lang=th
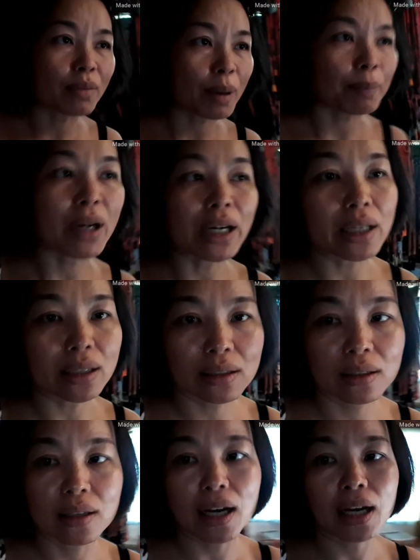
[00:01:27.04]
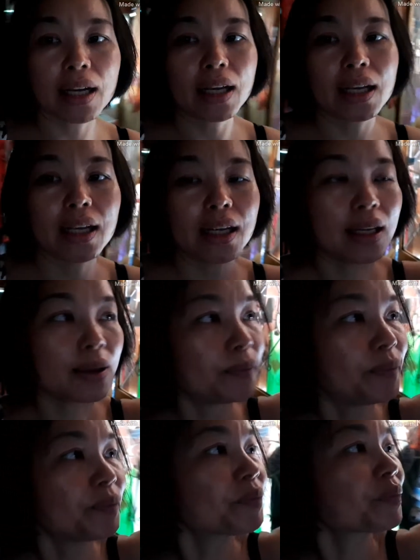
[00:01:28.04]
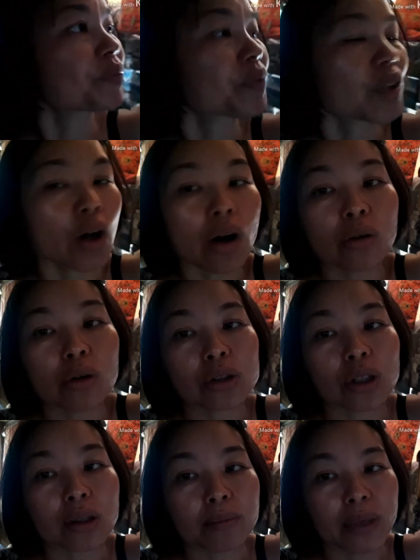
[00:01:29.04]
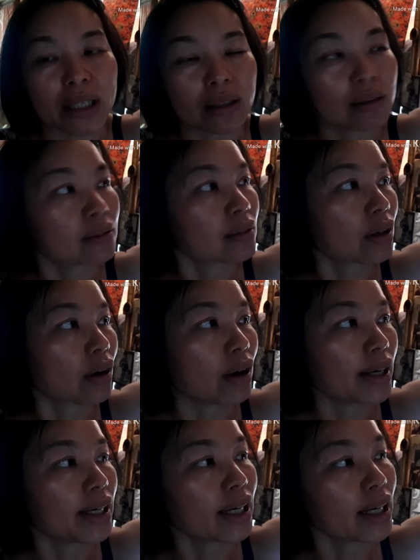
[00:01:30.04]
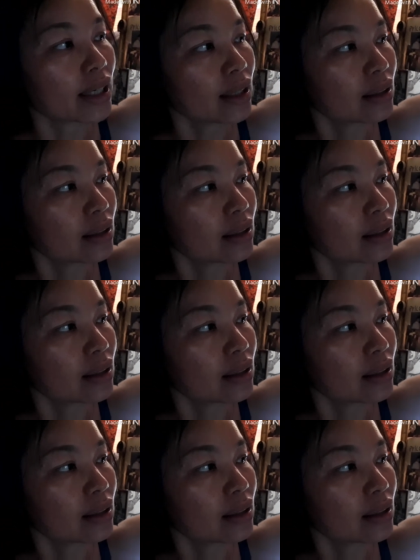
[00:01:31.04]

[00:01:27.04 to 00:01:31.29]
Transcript: มาเปิดไอ้กล้องวงจรปิดก่อนนะคะ